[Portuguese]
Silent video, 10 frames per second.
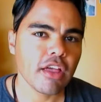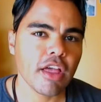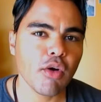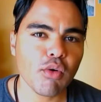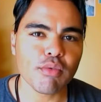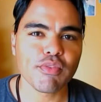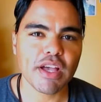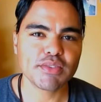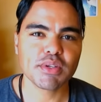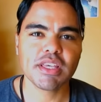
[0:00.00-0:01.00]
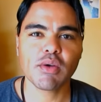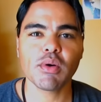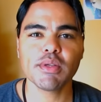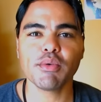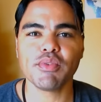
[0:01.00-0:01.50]
eu confesso que
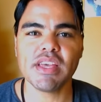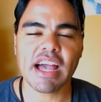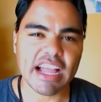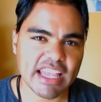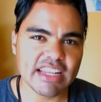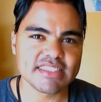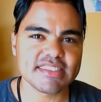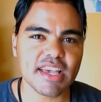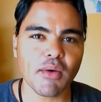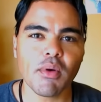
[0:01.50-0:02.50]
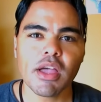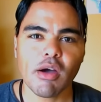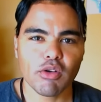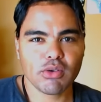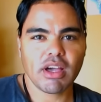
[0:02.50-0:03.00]
quando eu vi aquele céu
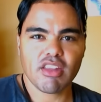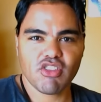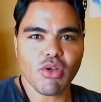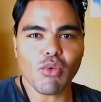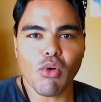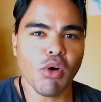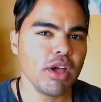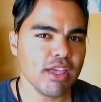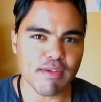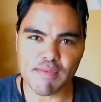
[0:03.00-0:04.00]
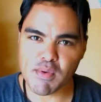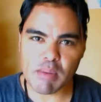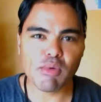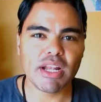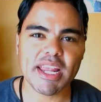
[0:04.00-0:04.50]
onde o cara chegou e viu a
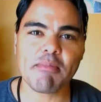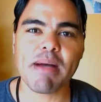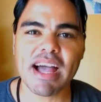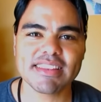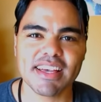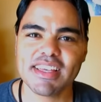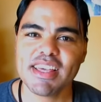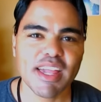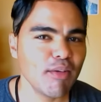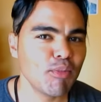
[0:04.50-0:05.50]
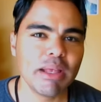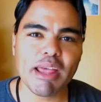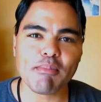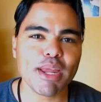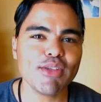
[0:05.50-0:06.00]
mulher amada, eu não me
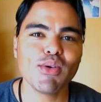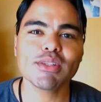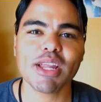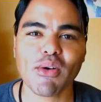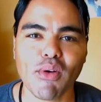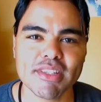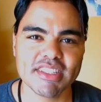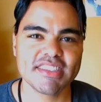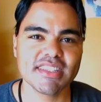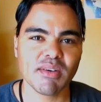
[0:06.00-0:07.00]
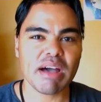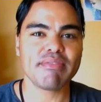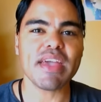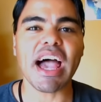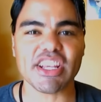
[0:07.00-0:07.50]
lembrei de outra coisa de senão a
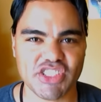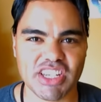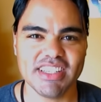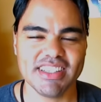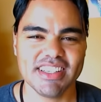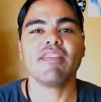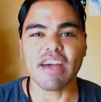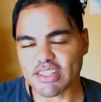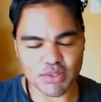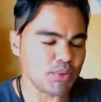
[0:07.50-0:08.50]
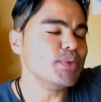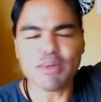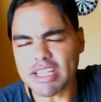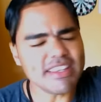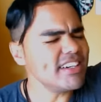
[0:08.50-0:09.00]
viagem. Na
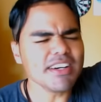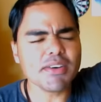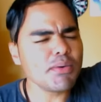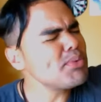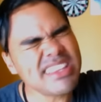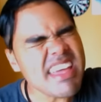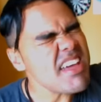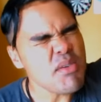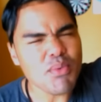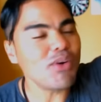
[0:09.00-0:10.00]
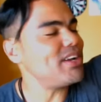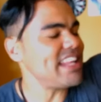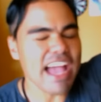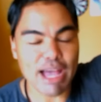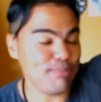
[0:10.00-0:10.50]
escuridão, o teu
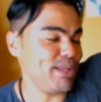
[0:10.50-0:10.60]
olhar